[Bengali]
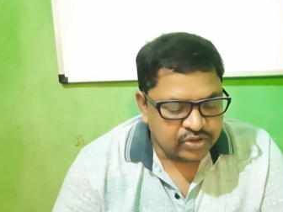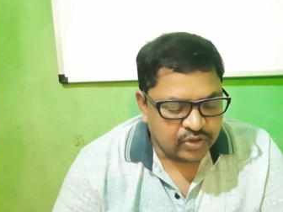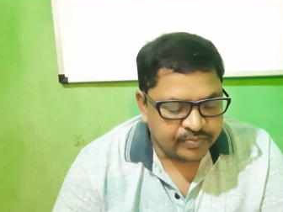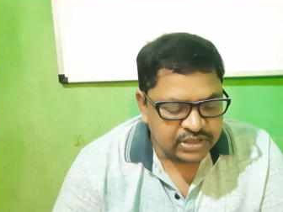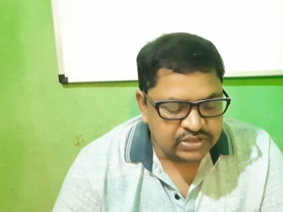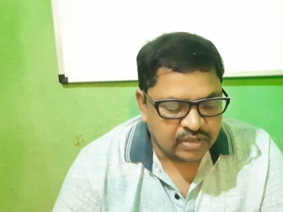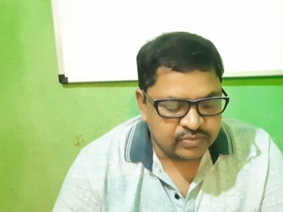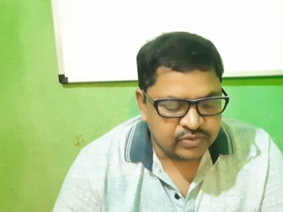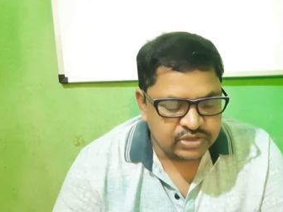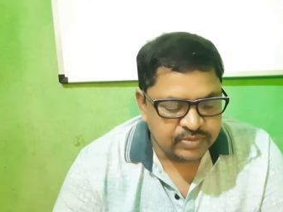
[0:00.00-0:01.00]
ট্রপিজম
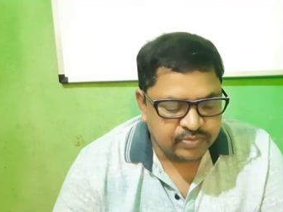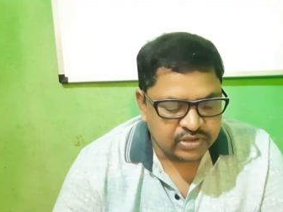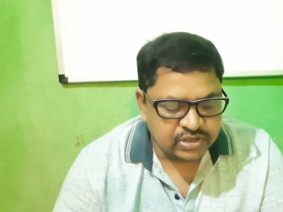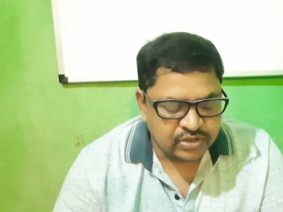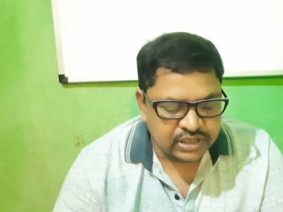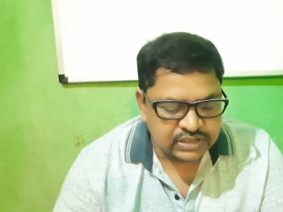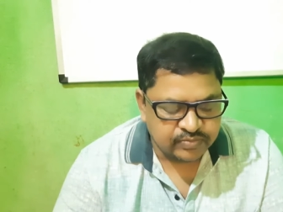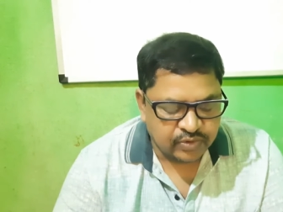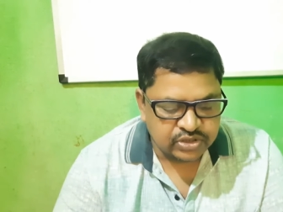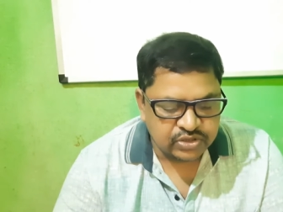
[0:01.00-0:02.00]
উদ্দীপকটি হলো
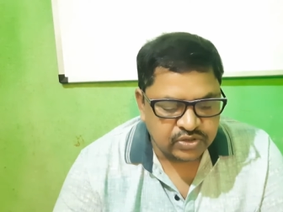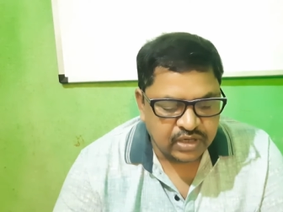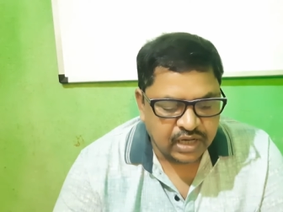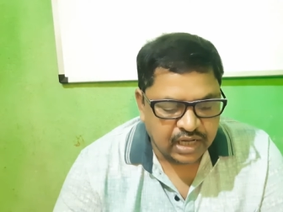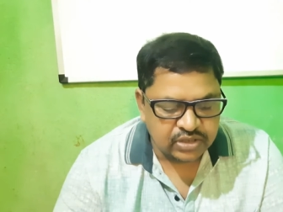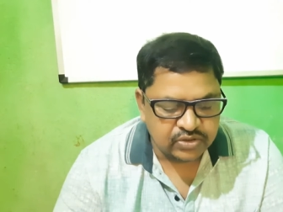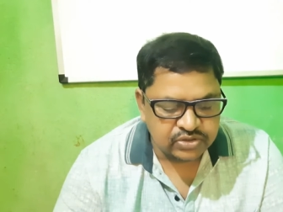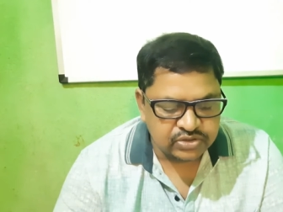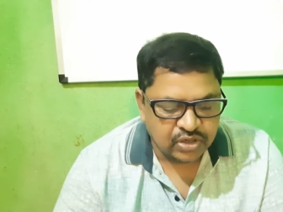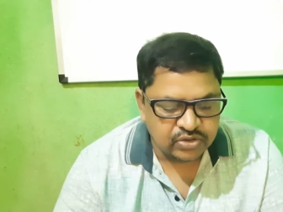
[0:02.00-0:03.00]
স্পর্শ আলো
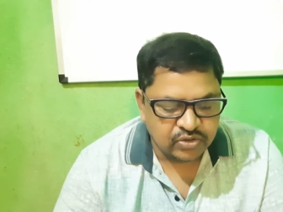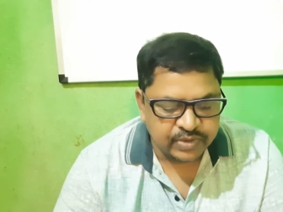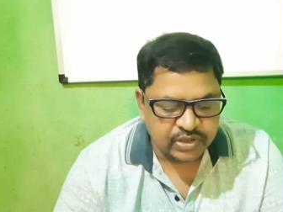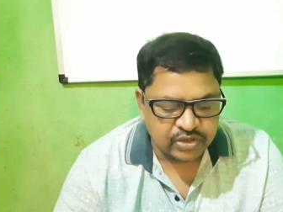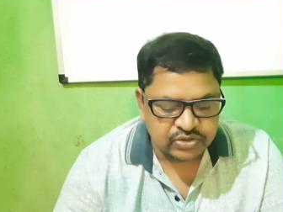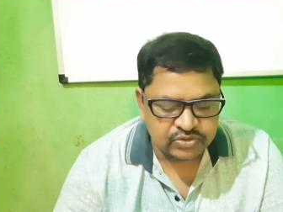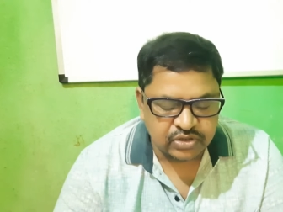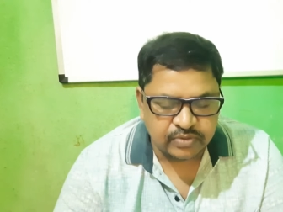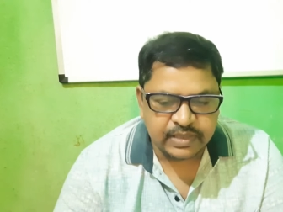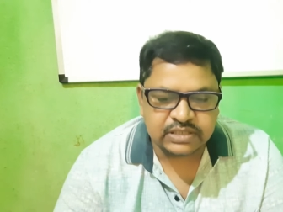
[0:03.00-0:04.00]
জল অভিকর্ষ
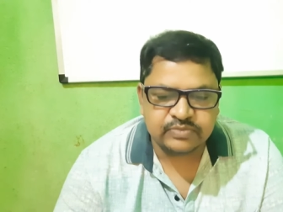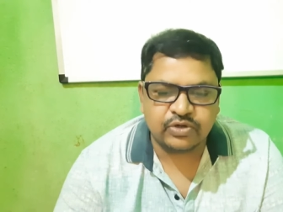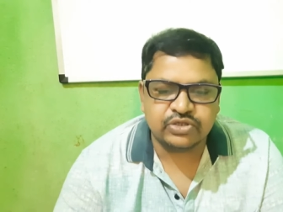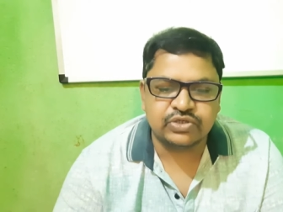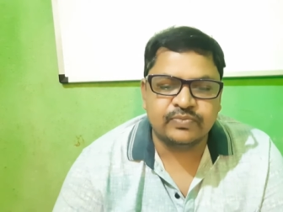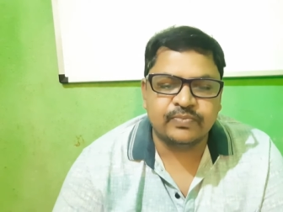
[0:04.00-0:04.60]
উত্তর হবে স্পর্শ